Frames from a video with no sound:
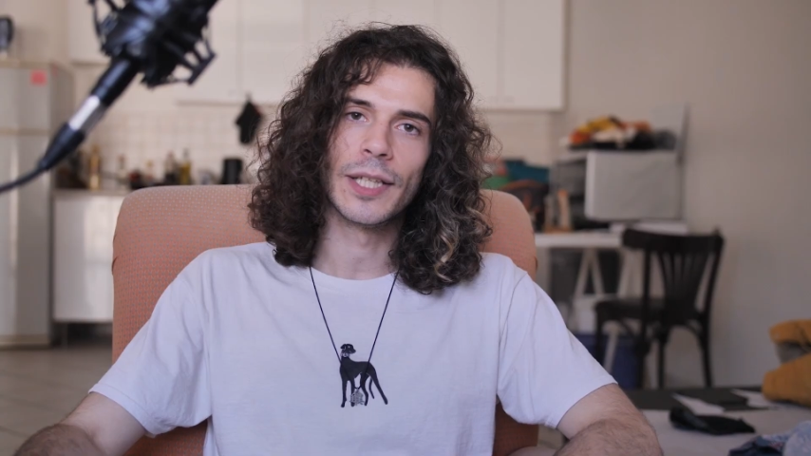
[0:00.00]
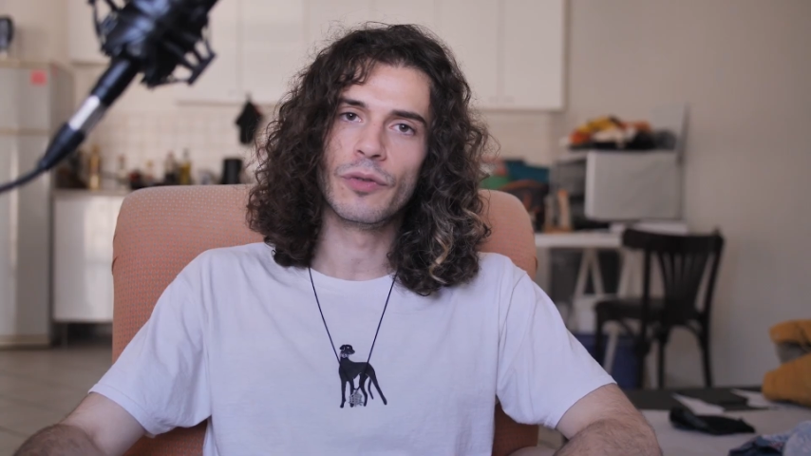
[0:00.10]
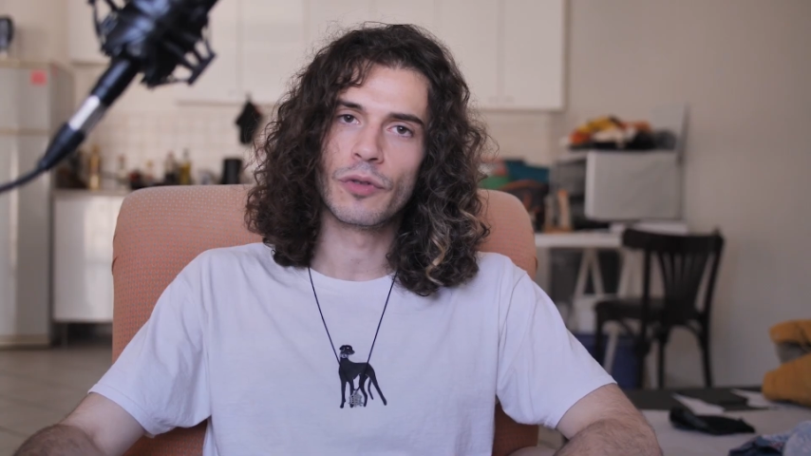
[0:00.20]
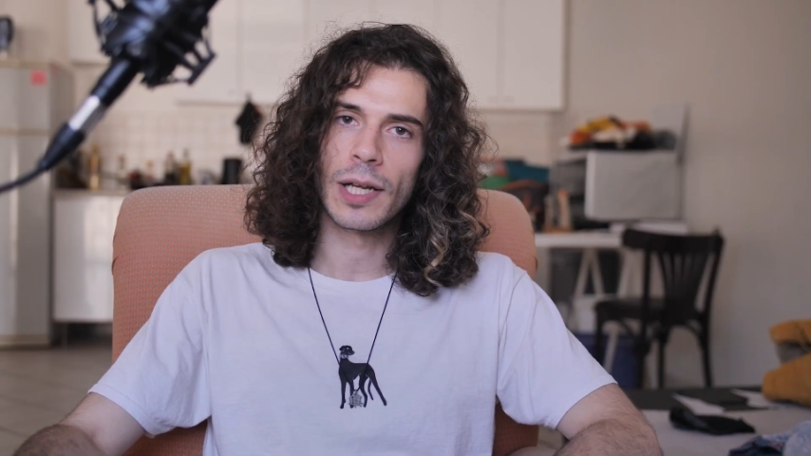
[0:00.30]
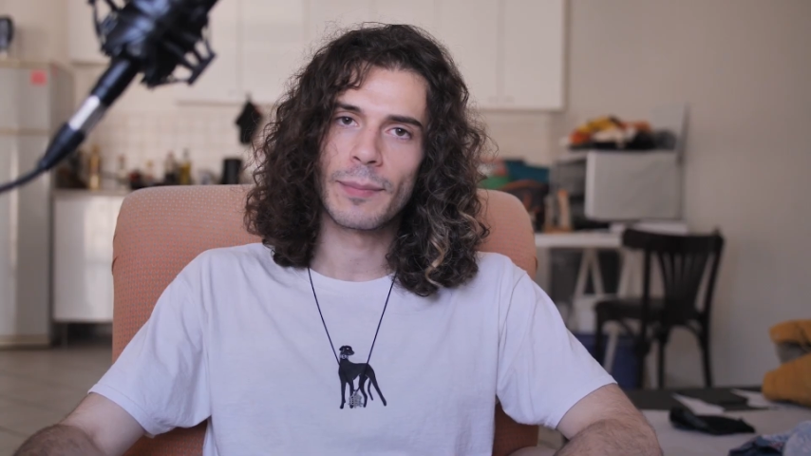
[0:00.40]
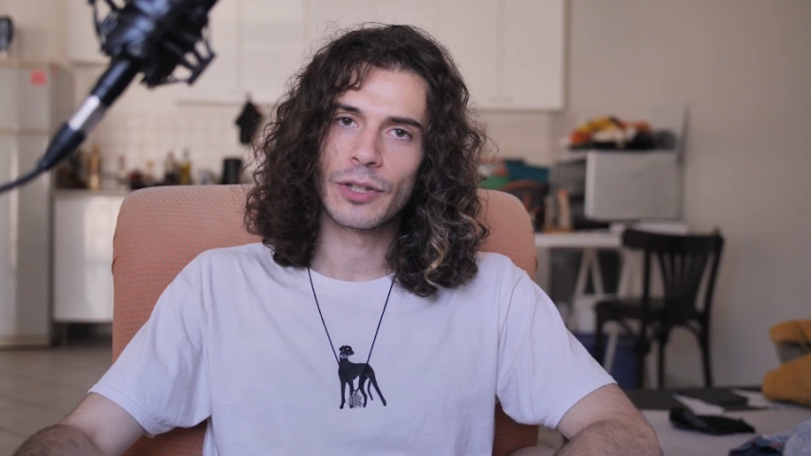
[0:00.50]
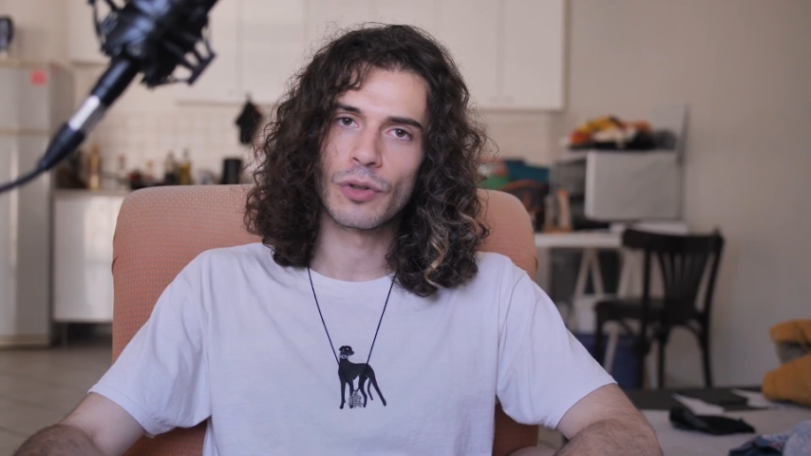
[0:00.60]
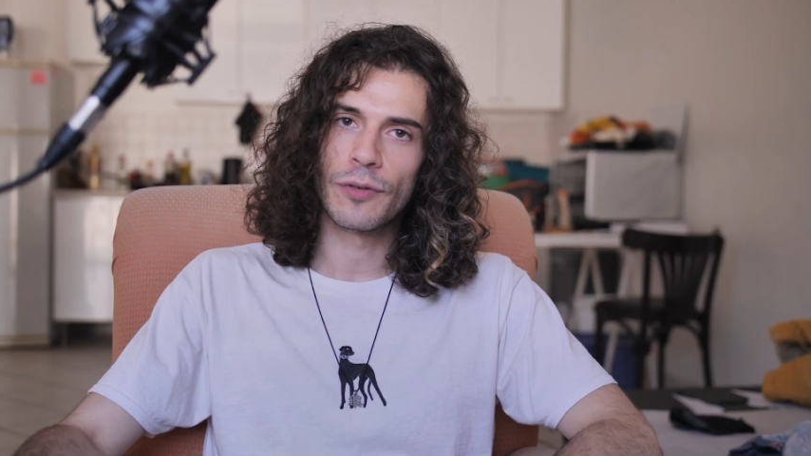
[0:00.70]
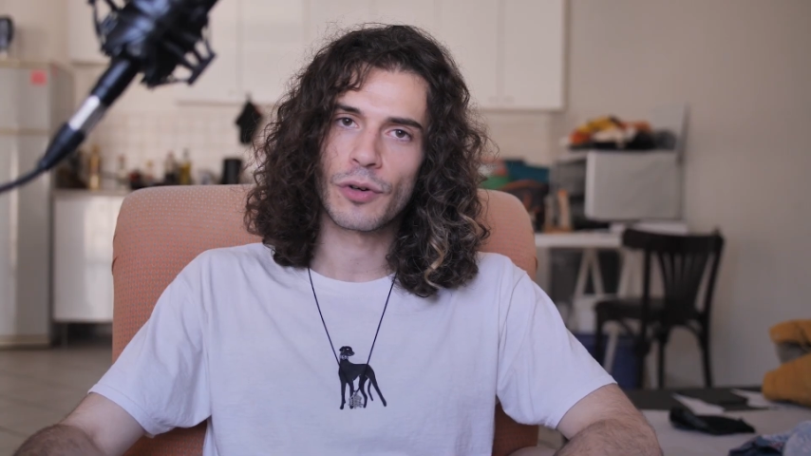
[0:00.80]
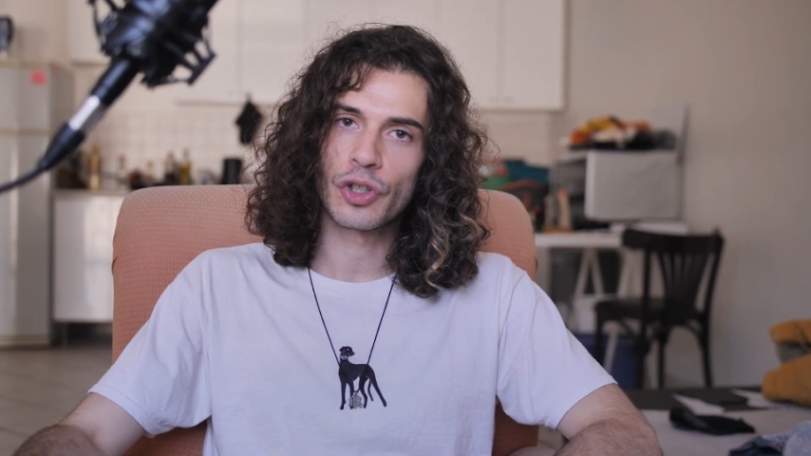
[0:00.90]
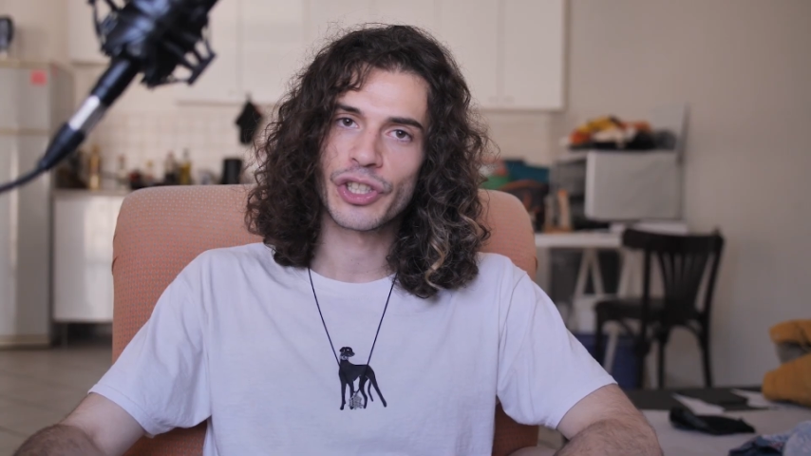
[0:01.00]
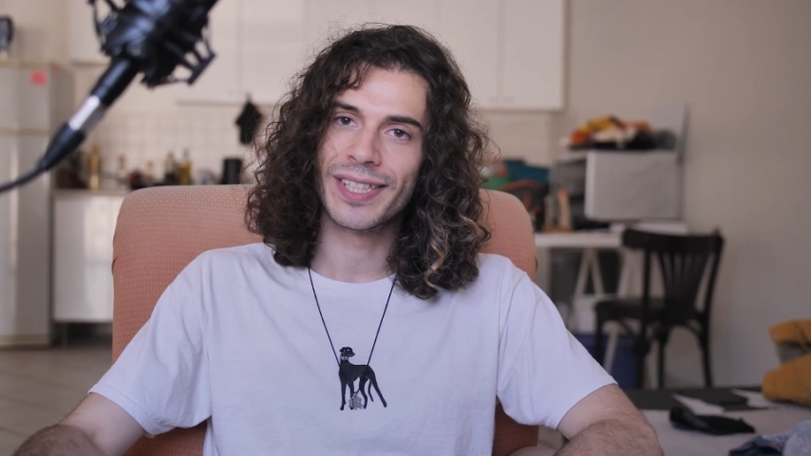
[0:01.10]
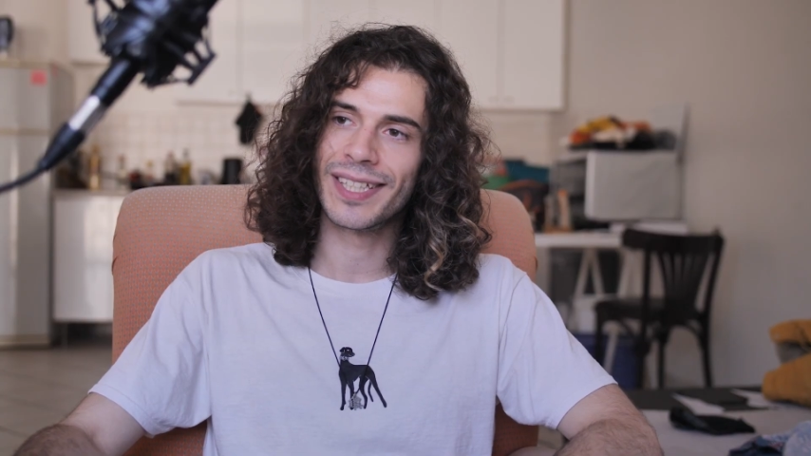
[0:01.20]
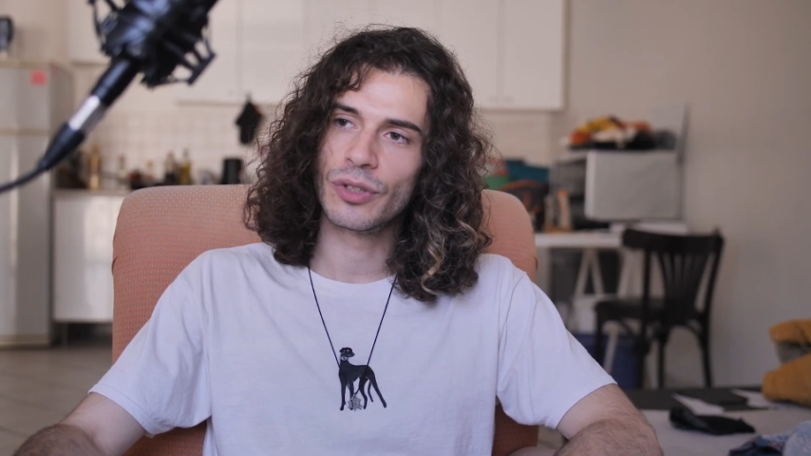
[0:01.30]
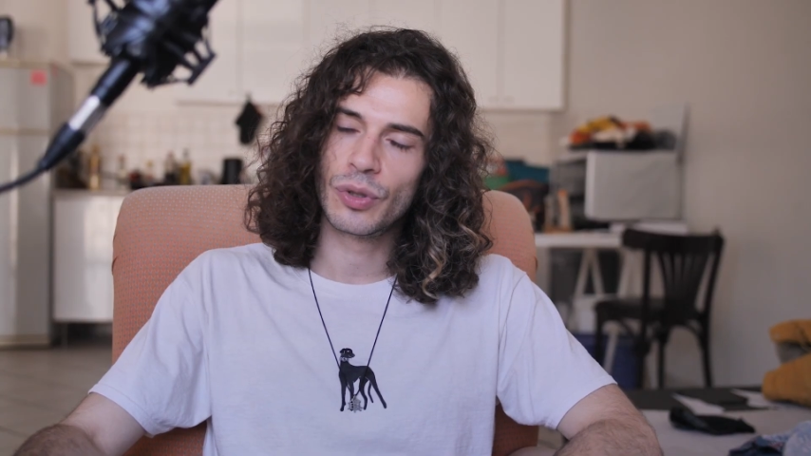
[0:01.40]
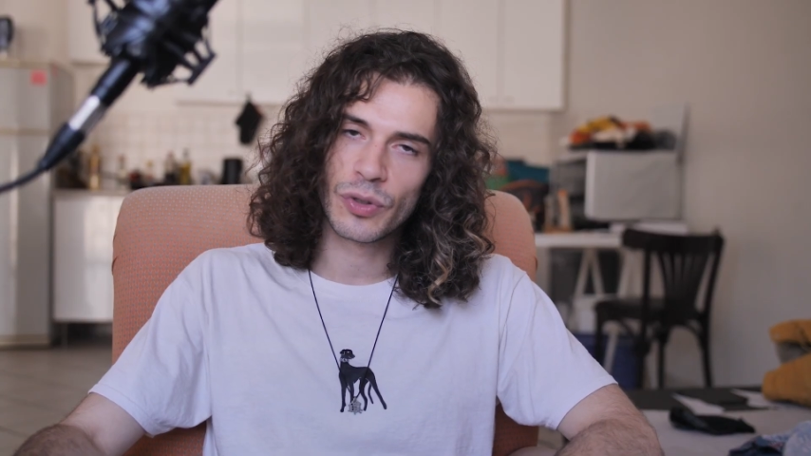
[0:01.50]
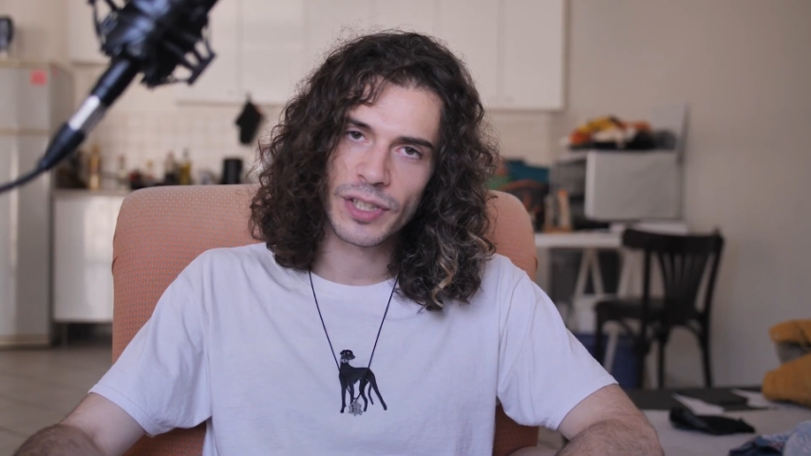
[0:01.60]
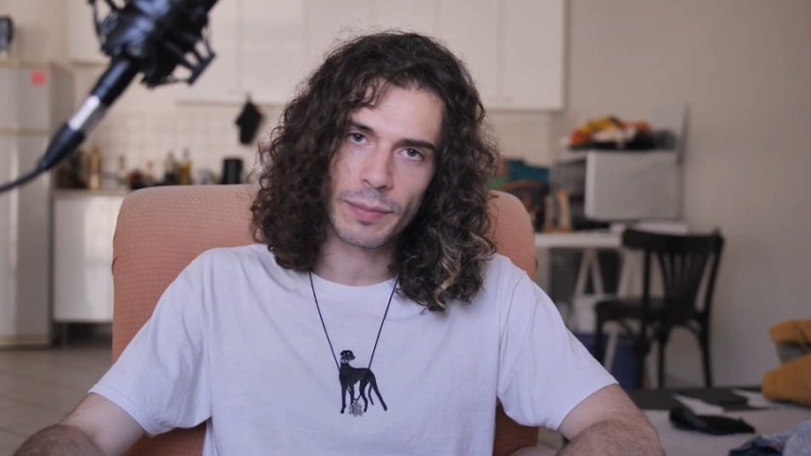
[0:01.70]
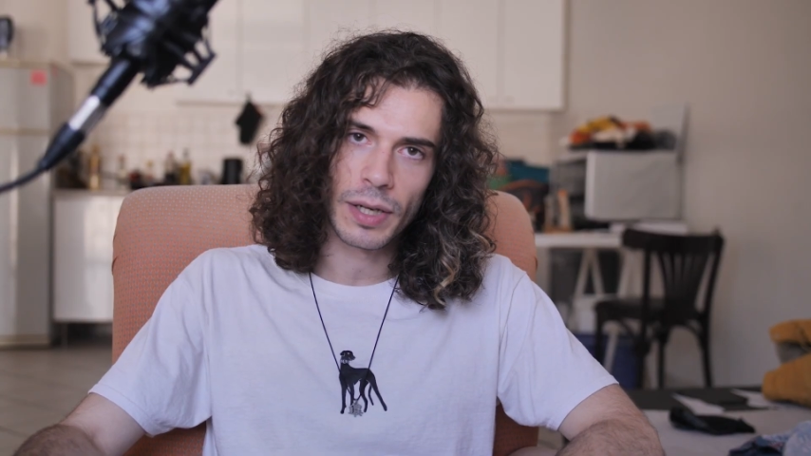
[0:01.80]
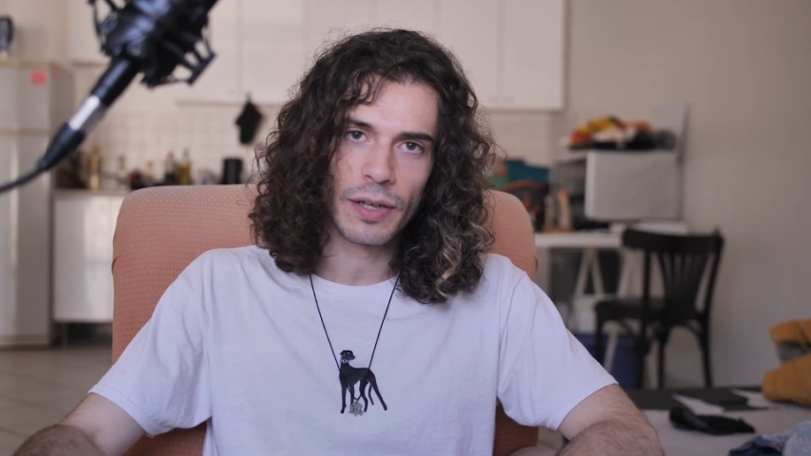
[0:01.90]
Et nous voilà maintenant affranchis d'un
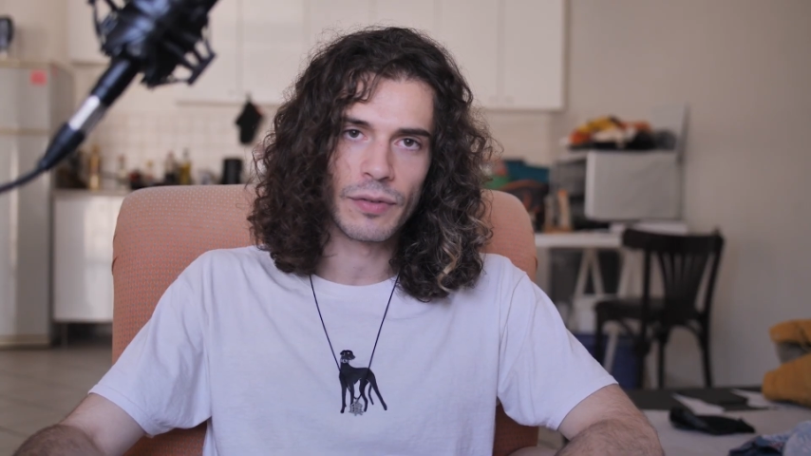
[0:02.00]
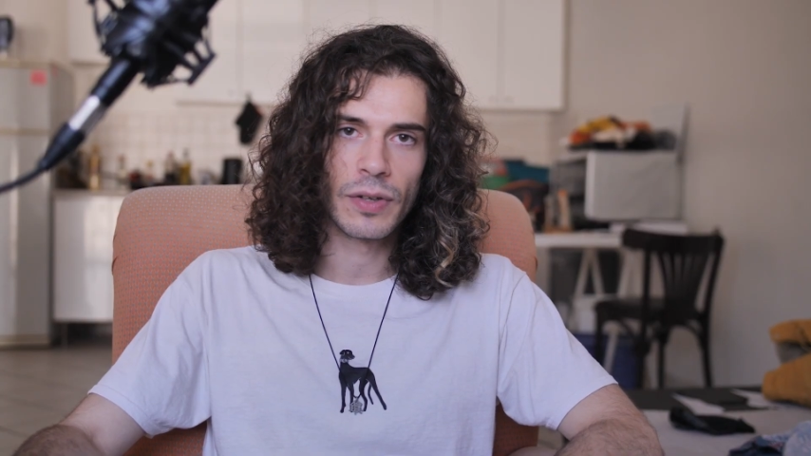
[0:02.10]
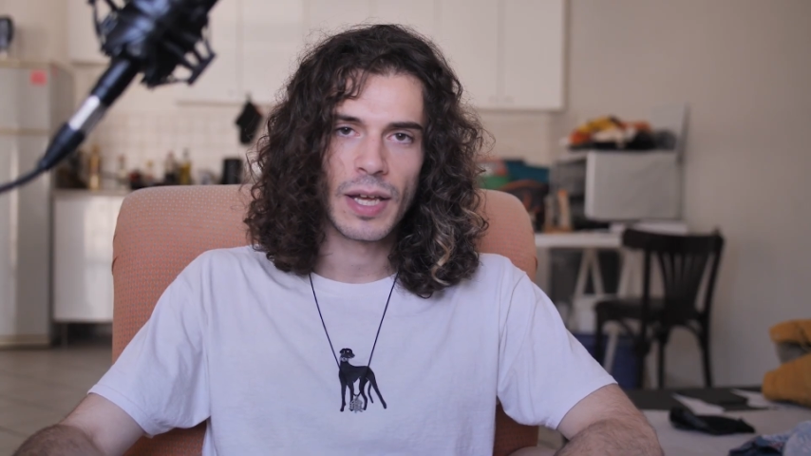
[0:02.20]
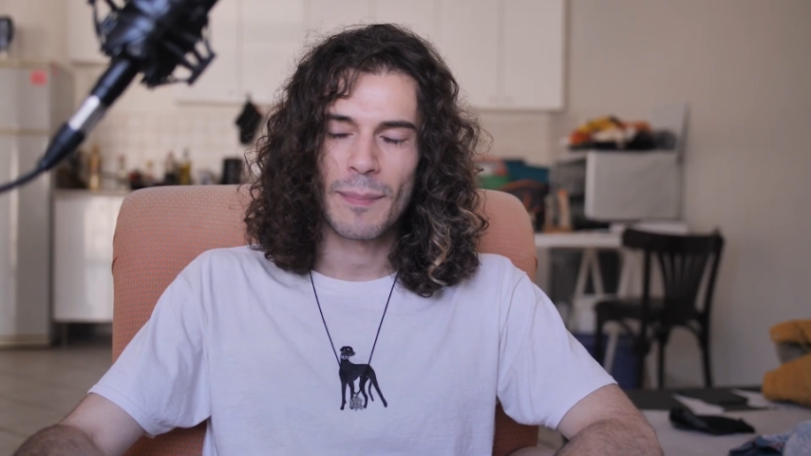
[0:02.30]
deuxième rêve.